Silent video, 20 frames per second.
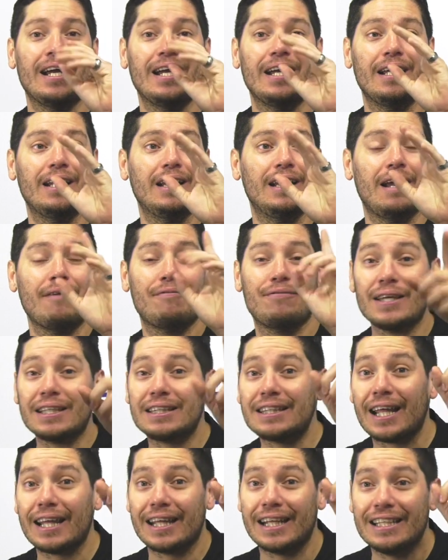eh, la
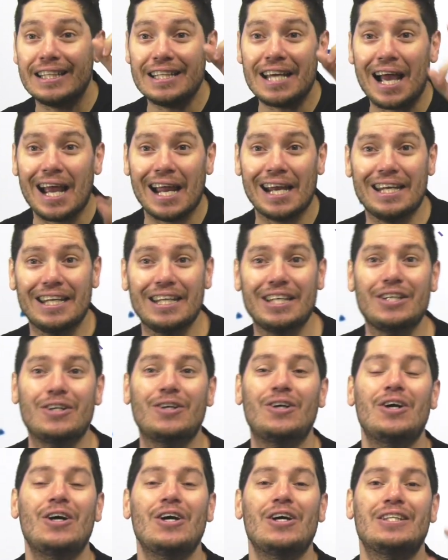fiesta del Día del
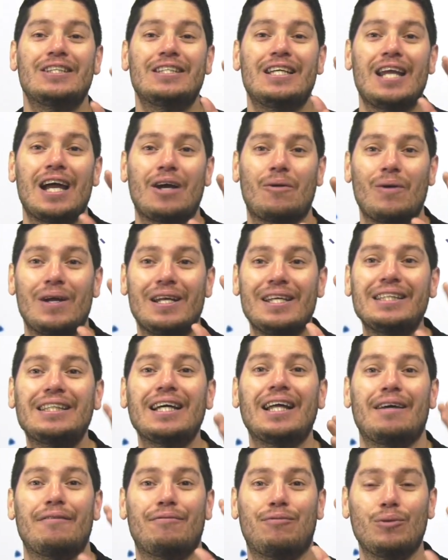Niño de la
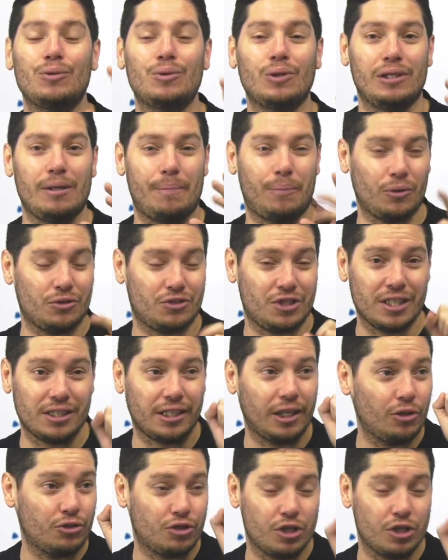escuelita de fútbol de Sport Center,